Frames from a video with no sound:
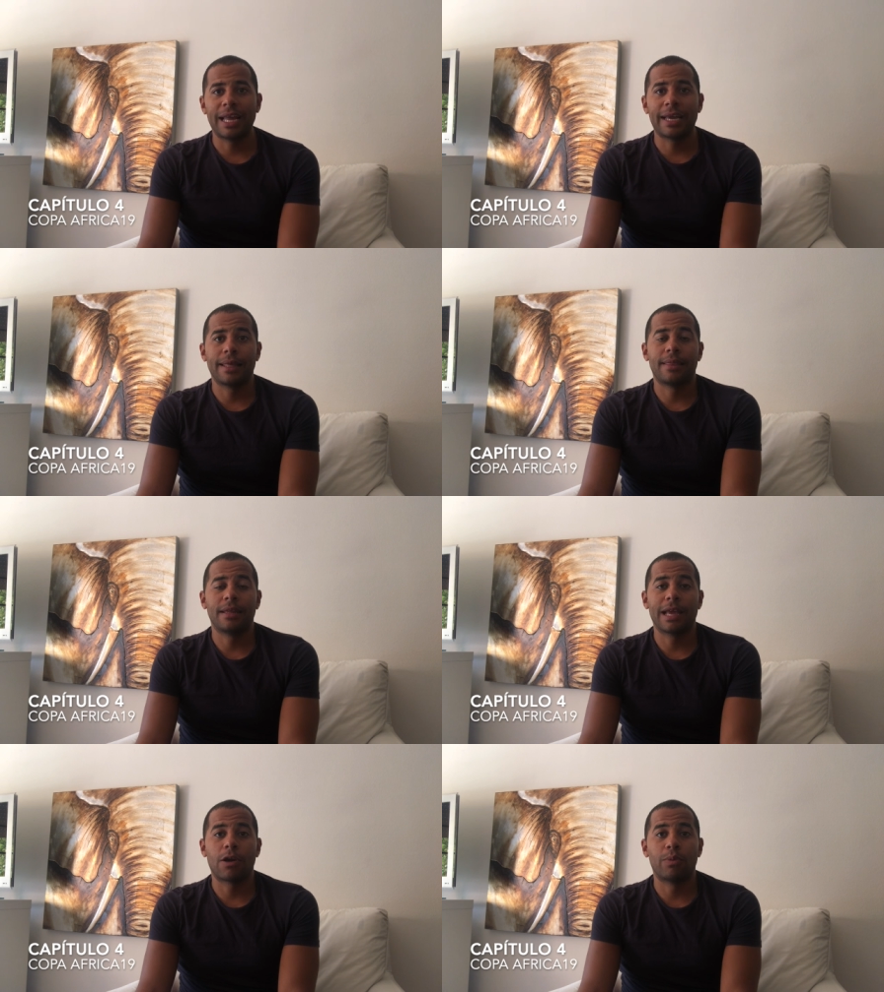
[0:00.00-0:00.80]
Hay que
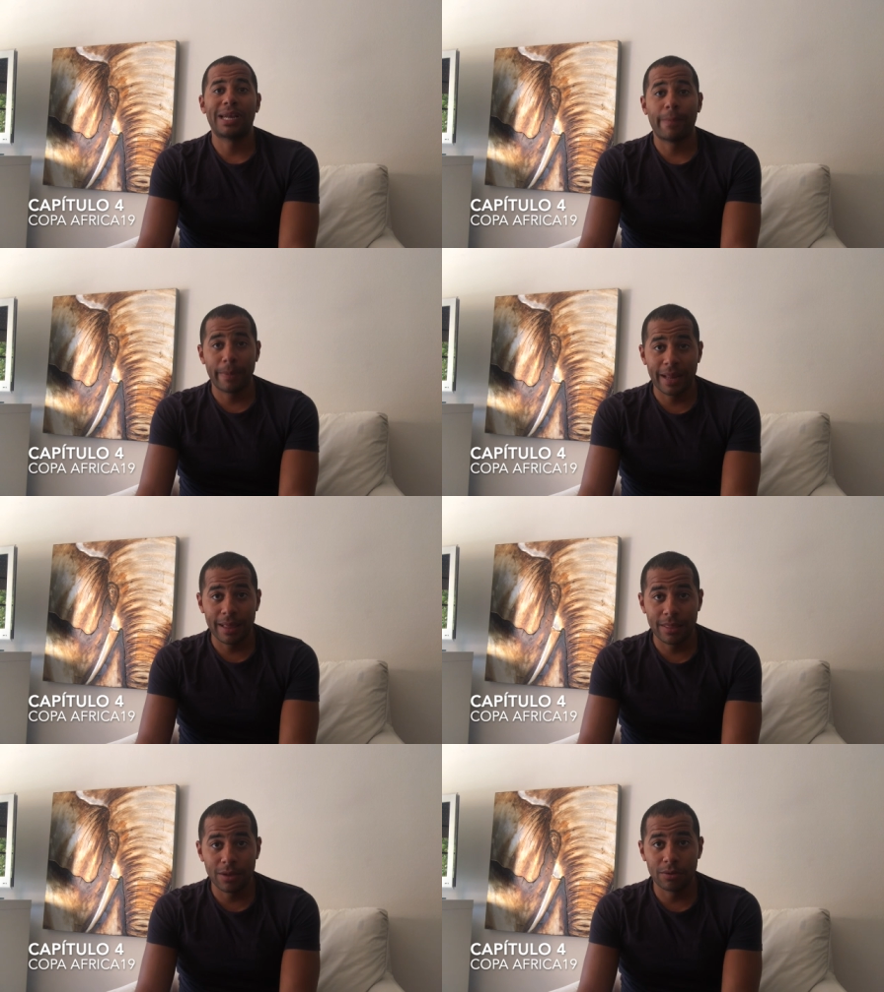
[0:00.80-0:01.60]
decir que como es la primera
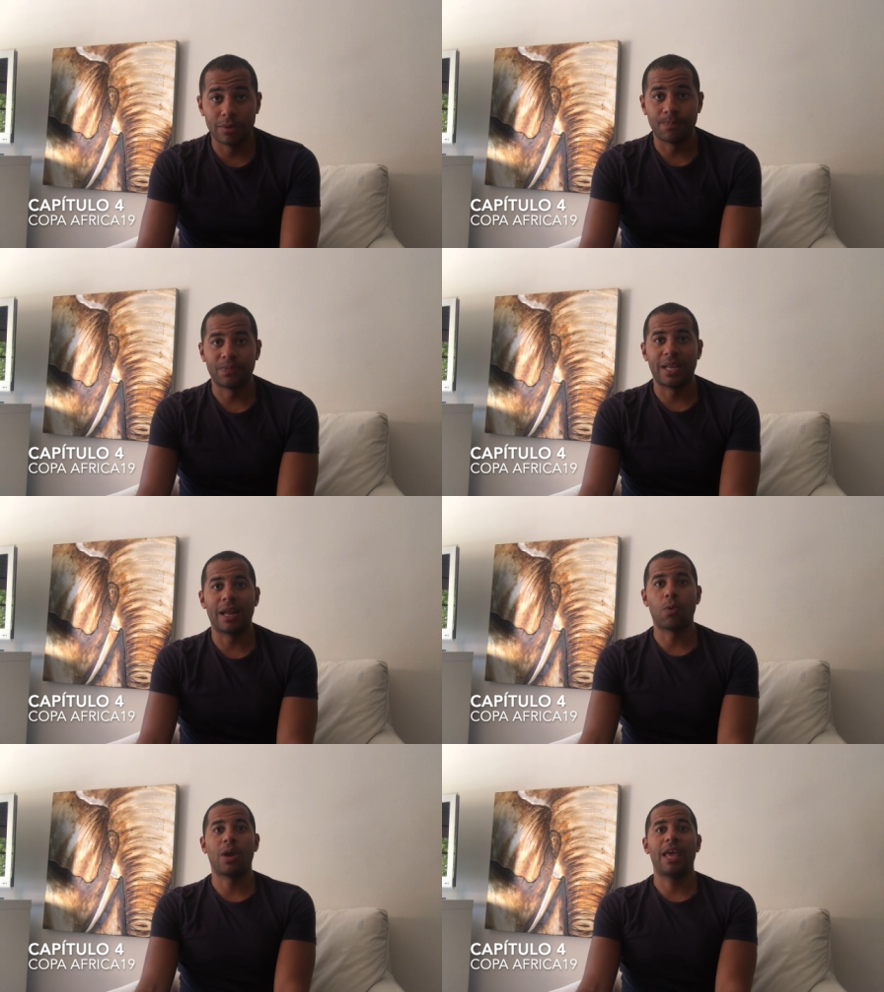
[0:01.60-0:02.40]
edición en
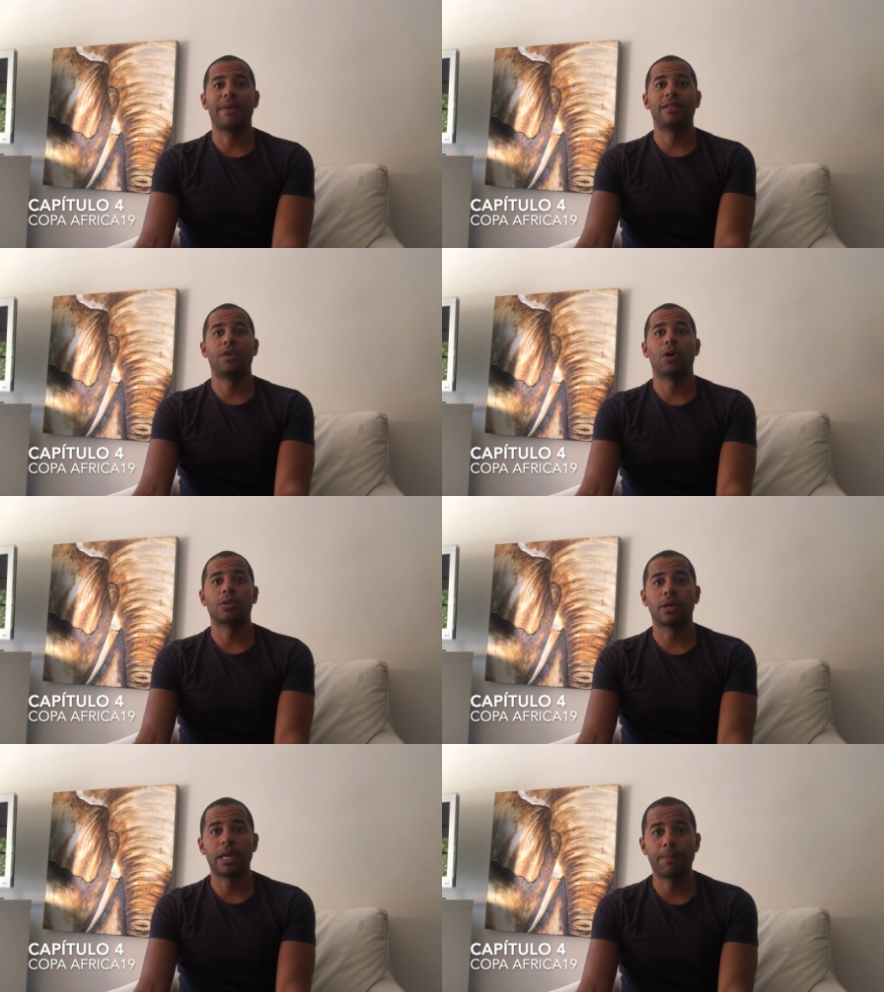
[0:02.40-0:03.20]
la cual hay
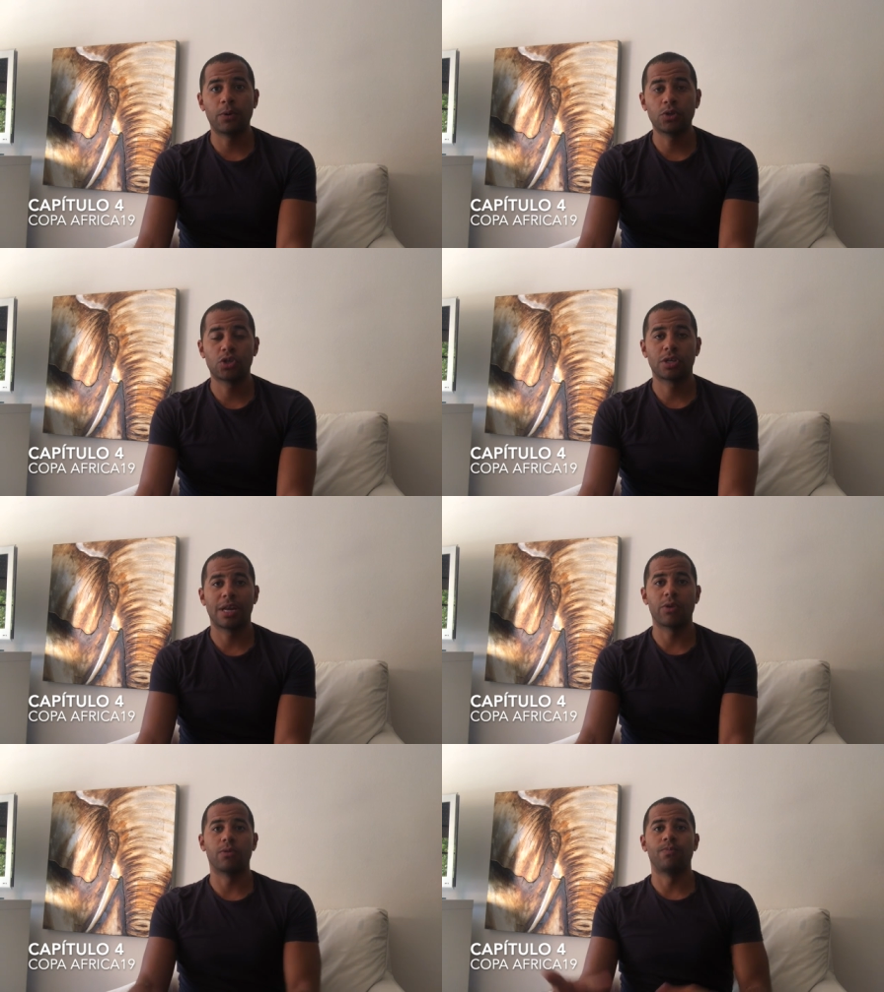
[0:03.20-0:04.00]
24 equipos,
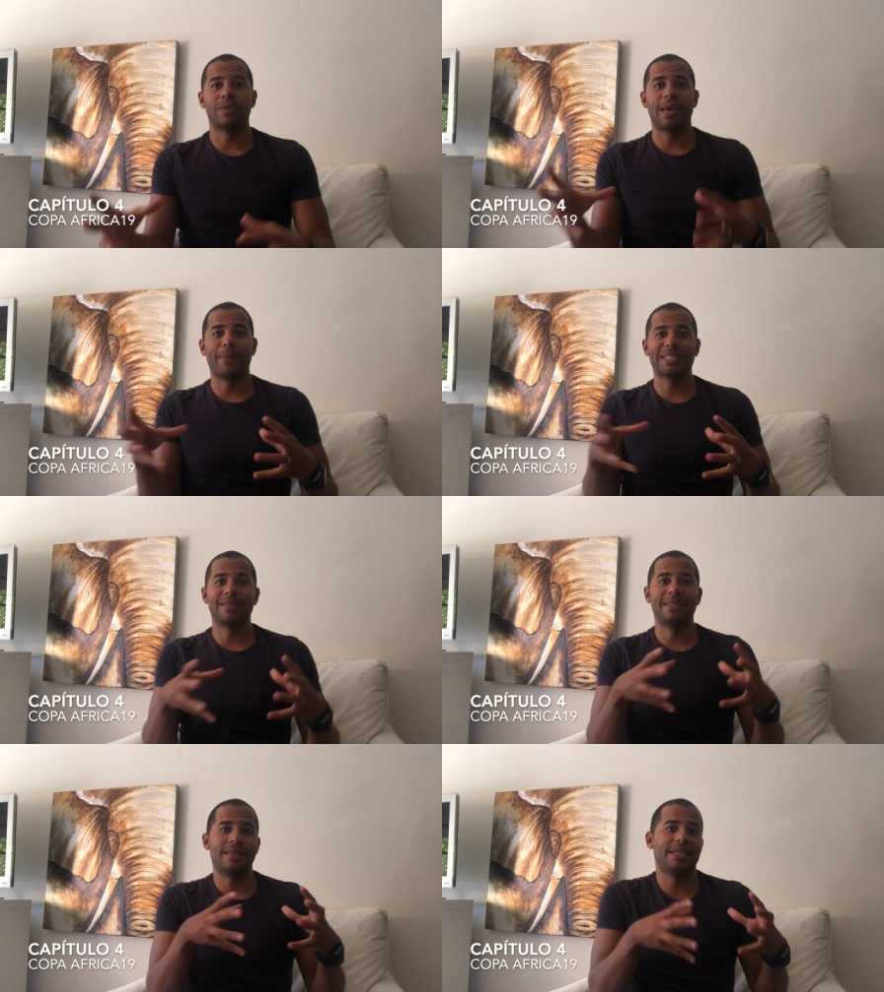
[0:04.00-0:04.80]
claro, que
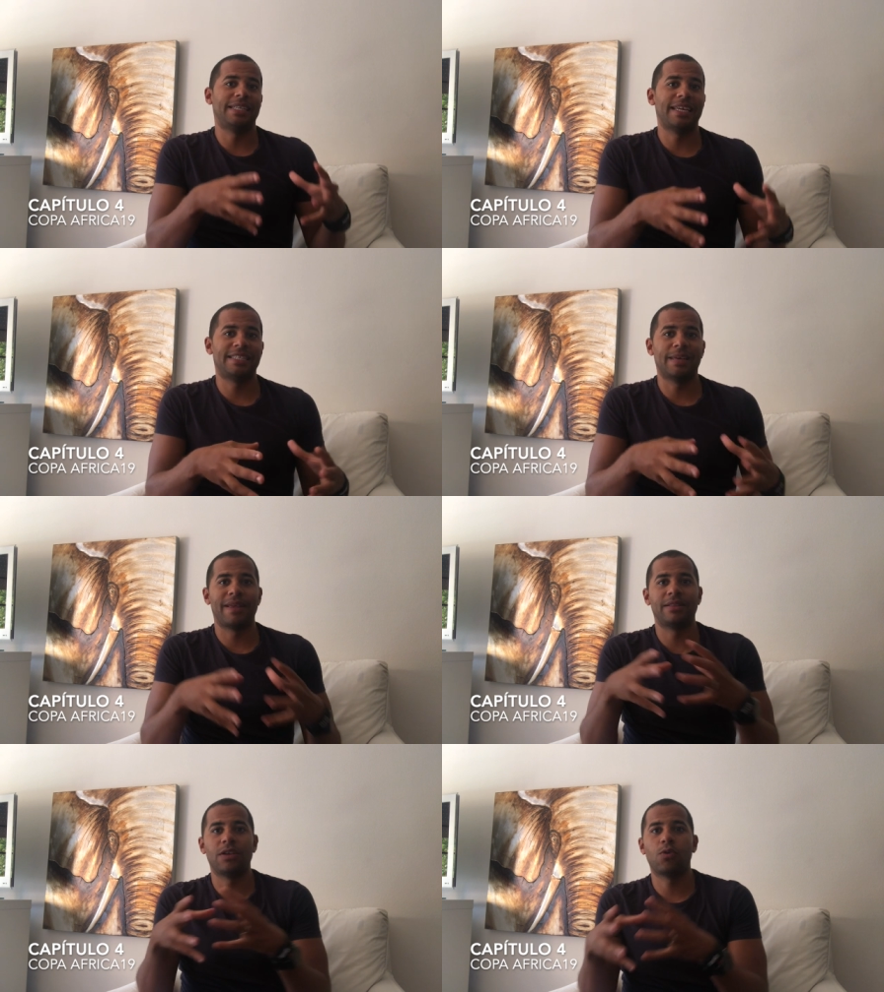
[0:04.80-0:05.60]
pasen 16 de
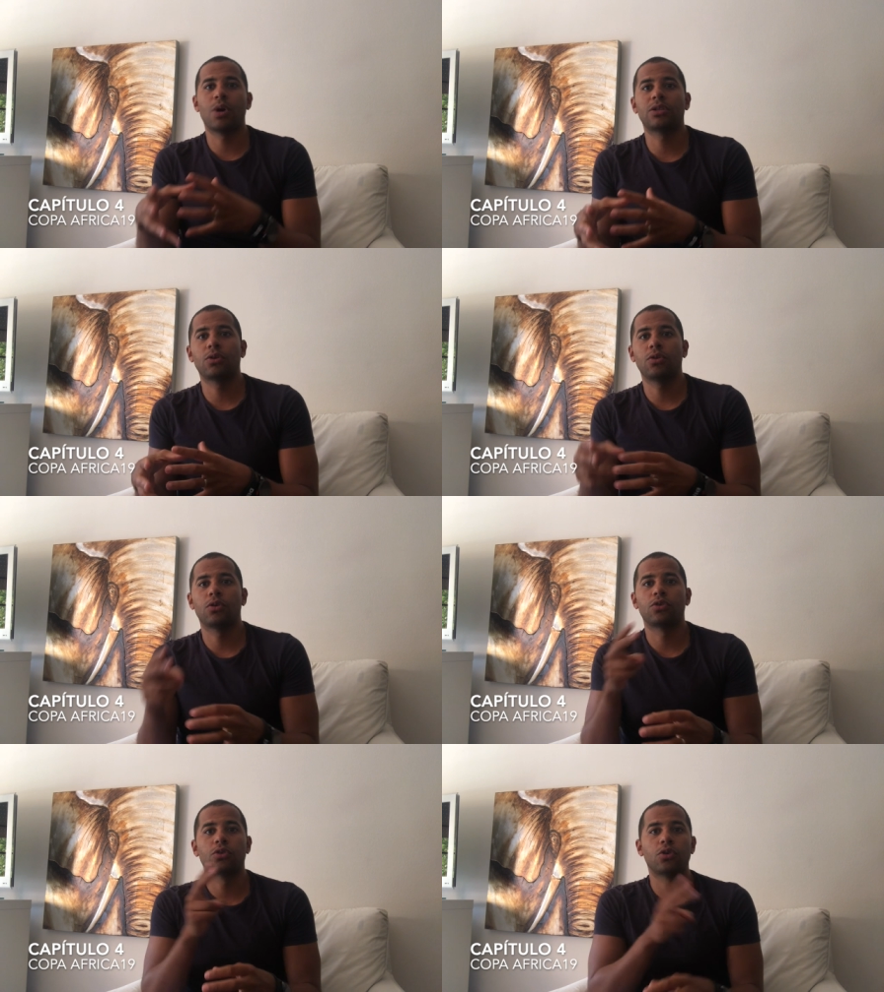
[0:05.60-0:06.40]
24,
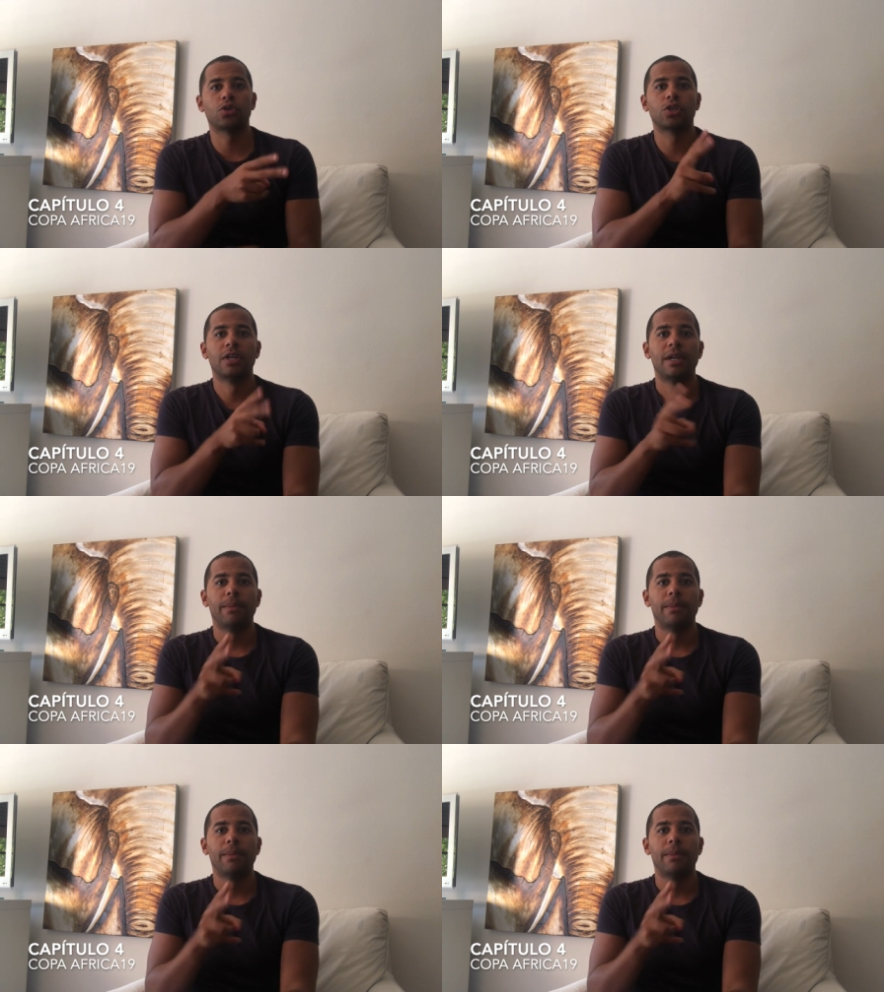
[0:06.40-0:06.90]
los dos